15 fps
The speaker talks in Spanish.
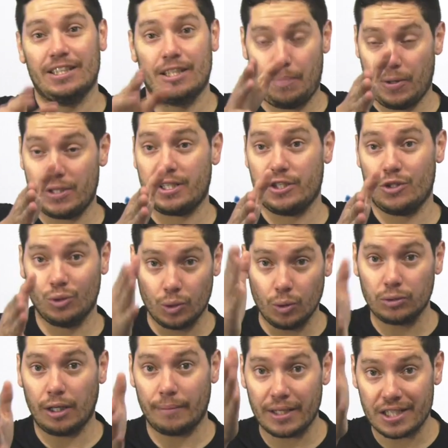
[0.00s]
después en
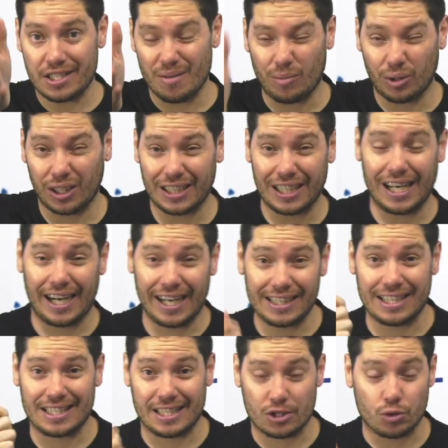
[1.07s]
YouTube también es importante que la
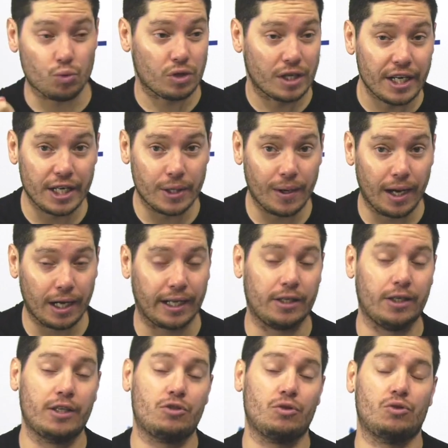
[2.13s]
gente se suscriba,
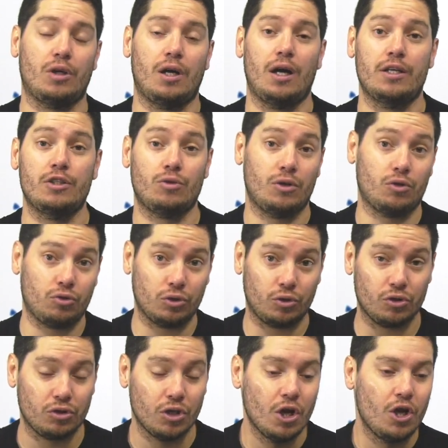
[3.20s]
que eso, eso a
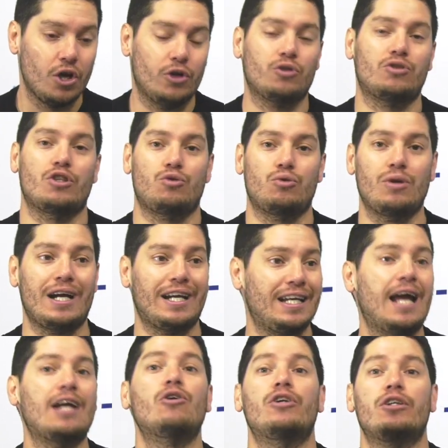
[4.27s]
nosotros nos ayuda a que
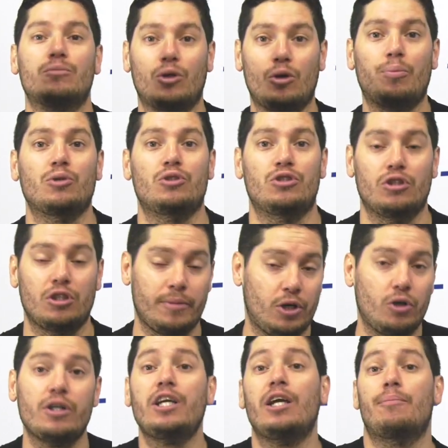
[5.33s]
el algoritmo nos posicione
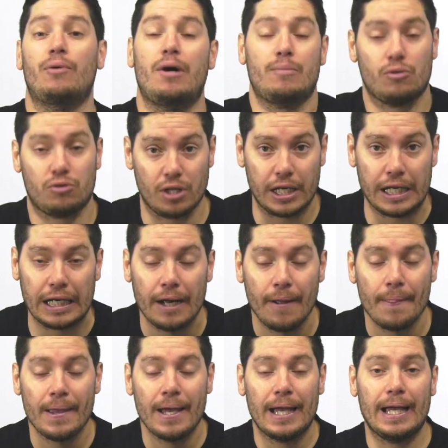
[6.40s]
mejor y que podamos seguir
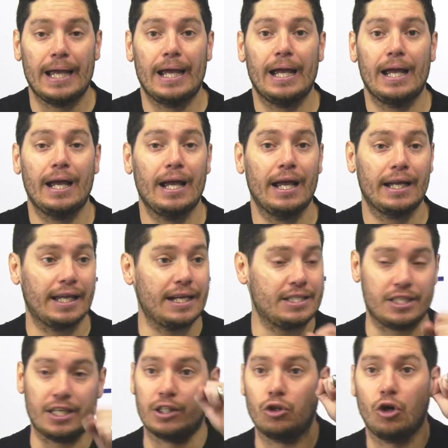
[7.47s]
eh,
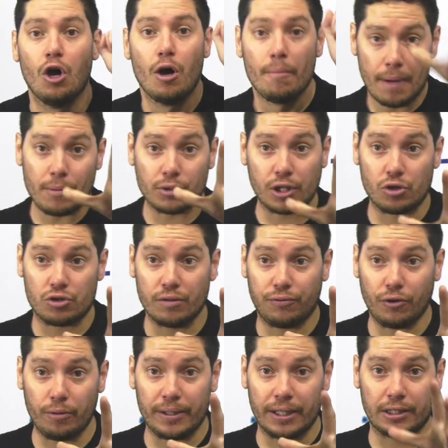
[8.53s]
creciendo. Vamos a los
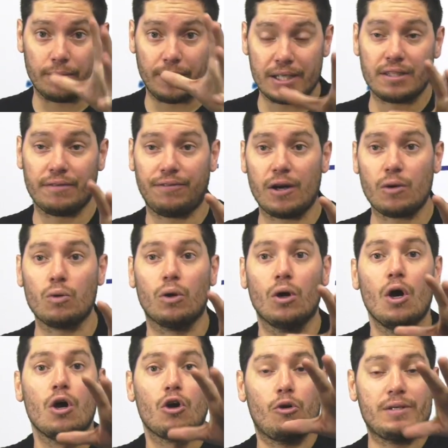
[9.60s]
informes, ¿te parece,
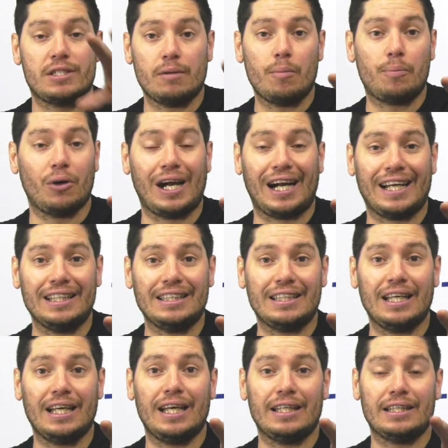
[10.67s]
Facu? Comenzamos por la
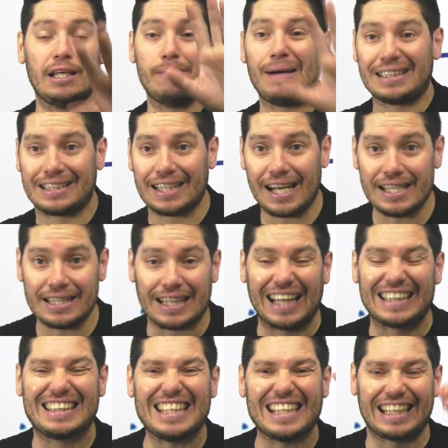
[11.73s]
gente del Más
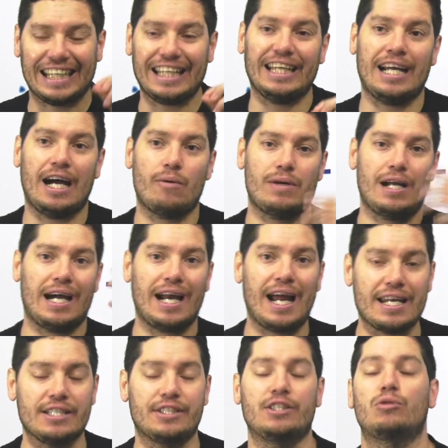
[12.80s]
30, Tijera, una
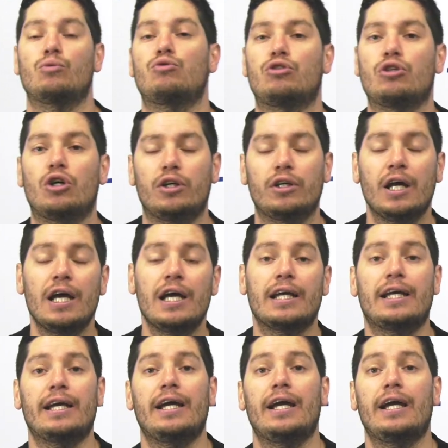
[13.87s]
gran institución
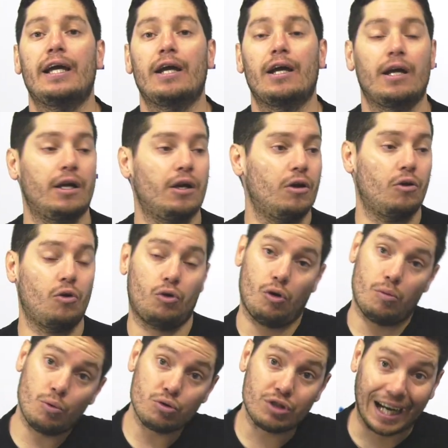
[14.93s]
que,
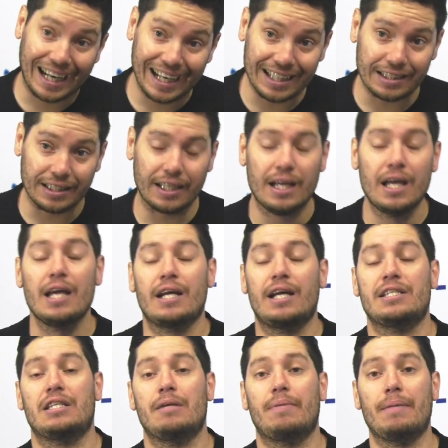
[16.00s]
con, mucha gente
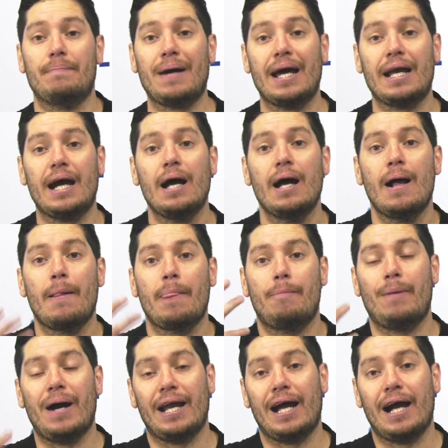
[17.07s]
que se prepara
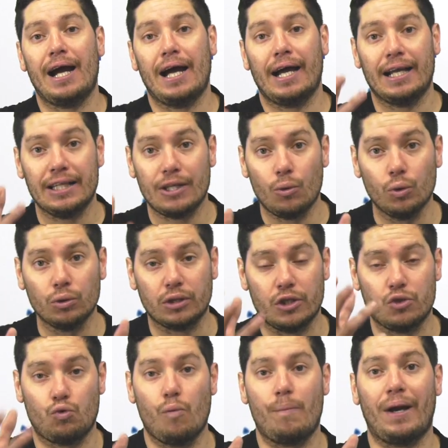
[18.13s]
para el debut
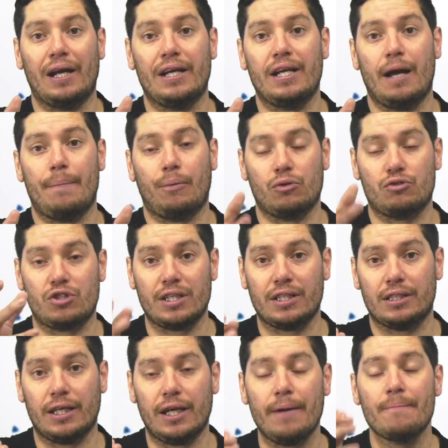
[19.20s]
en Superliga Sports
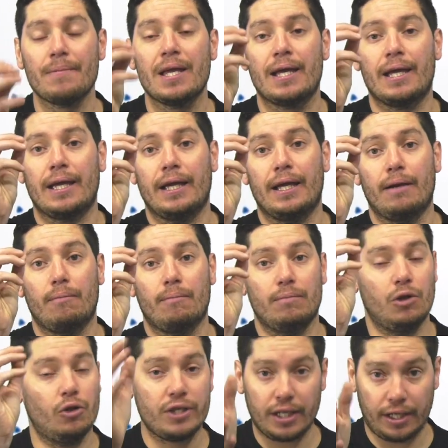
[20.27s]
Center. Eh,
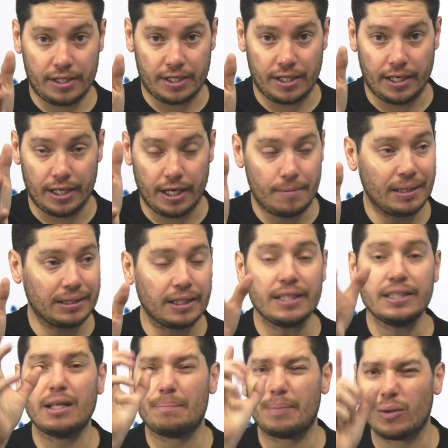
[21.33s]
lo dije recién, en el más
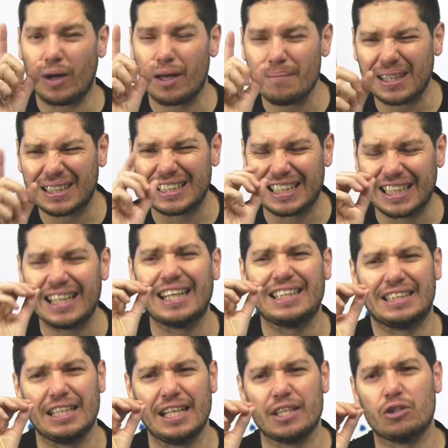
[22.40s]
30, pero además Tijera
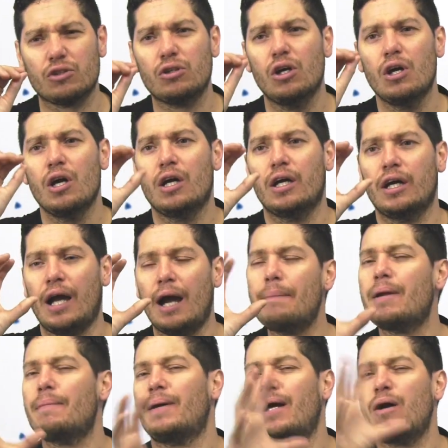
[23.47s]
este año eh, ha
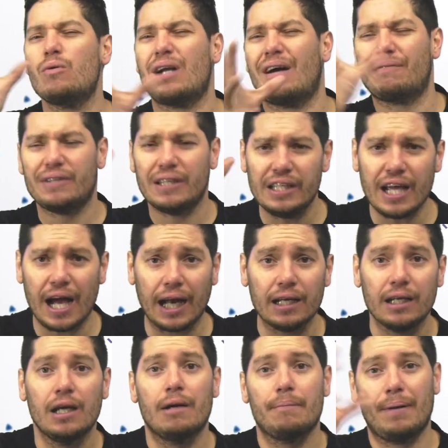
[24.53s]
preparado una
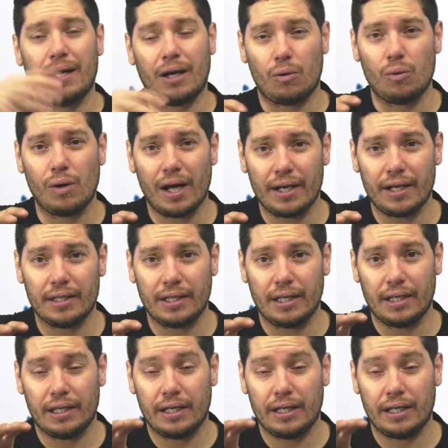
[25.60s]
filial para jugar en,